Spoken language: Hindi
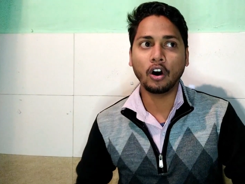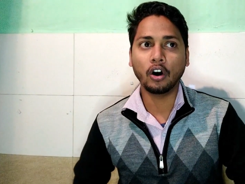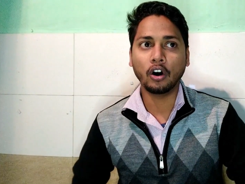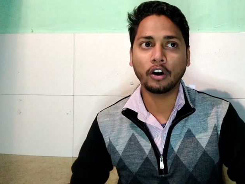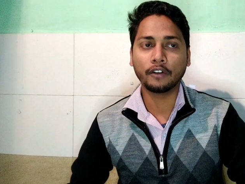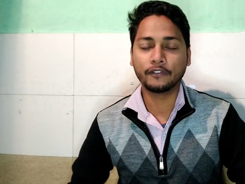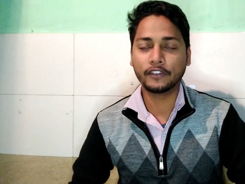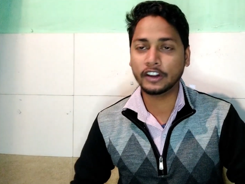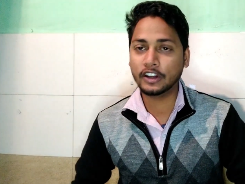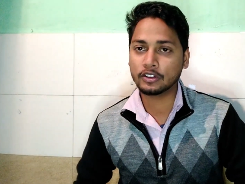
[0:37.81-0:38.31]

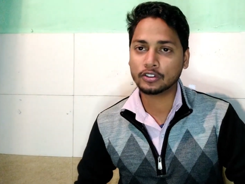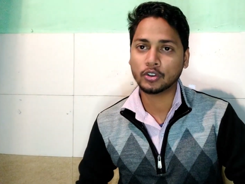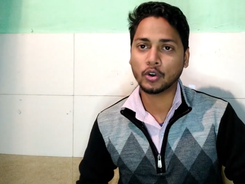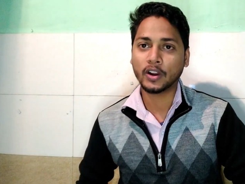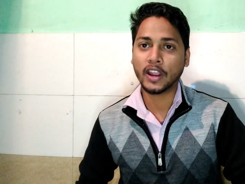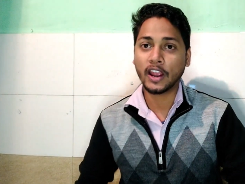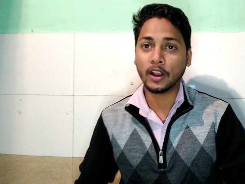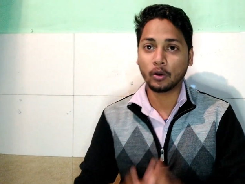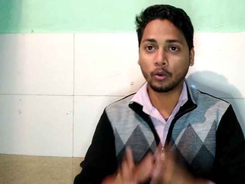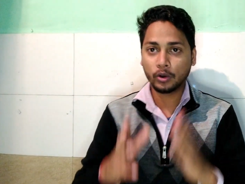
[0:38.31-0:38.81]
और वीडियो
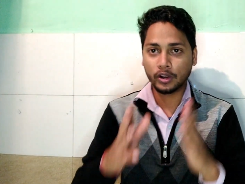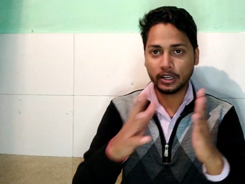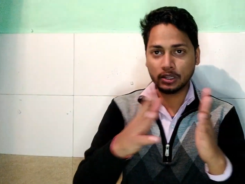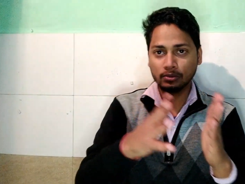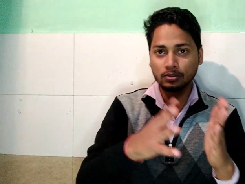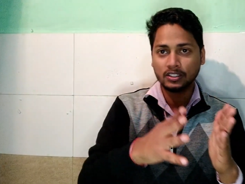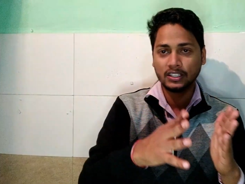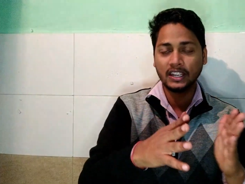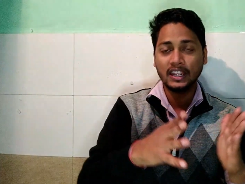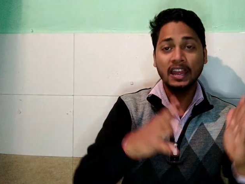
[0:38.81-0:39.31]
सॉन्ग है गुड
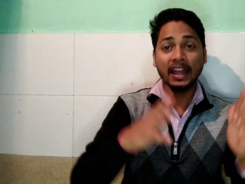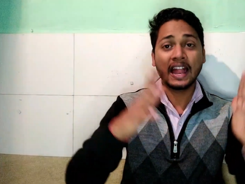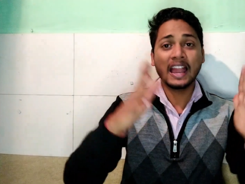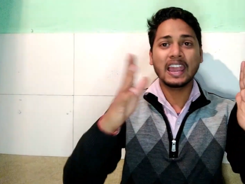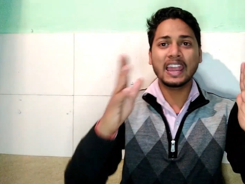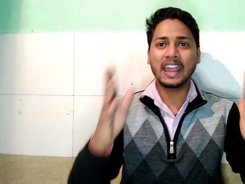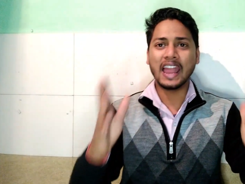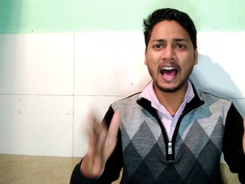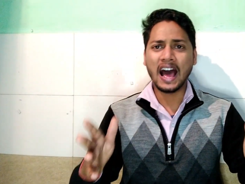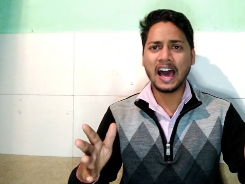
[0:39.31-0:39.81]
न्यूज़ से
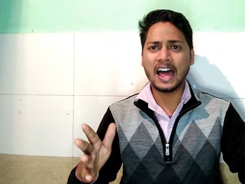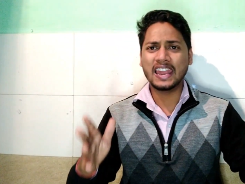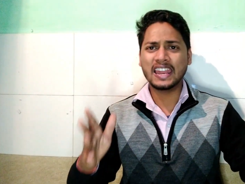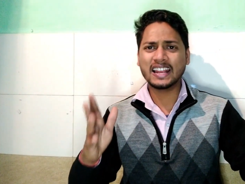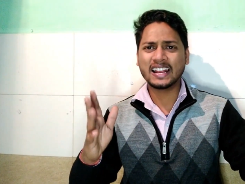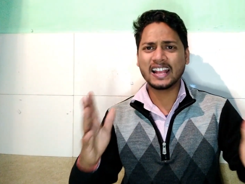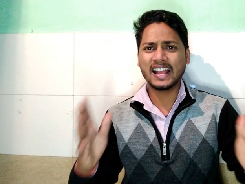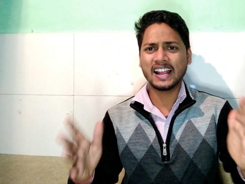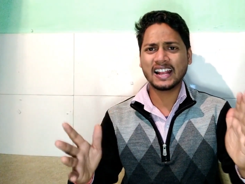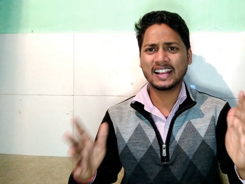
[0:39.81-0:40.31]

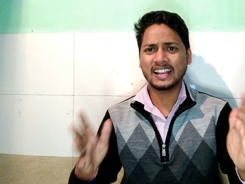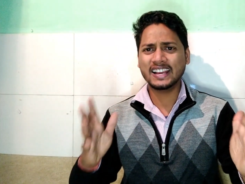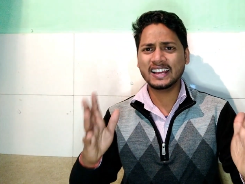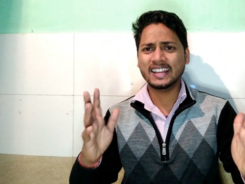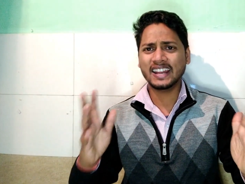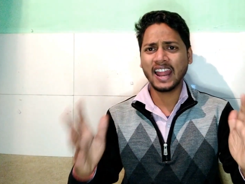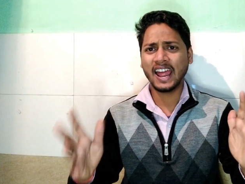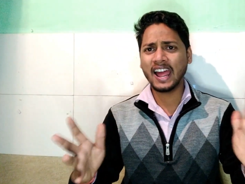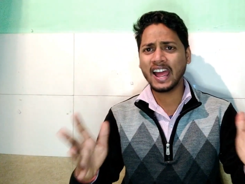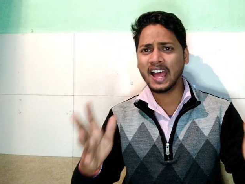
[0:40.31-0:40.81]
लाल
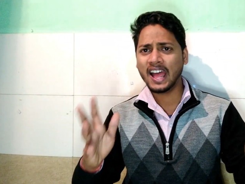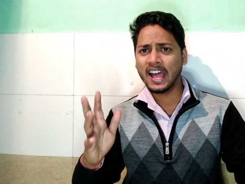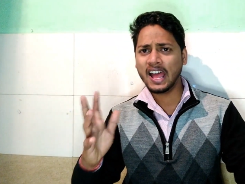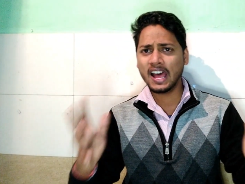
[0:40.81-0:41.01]
घगरा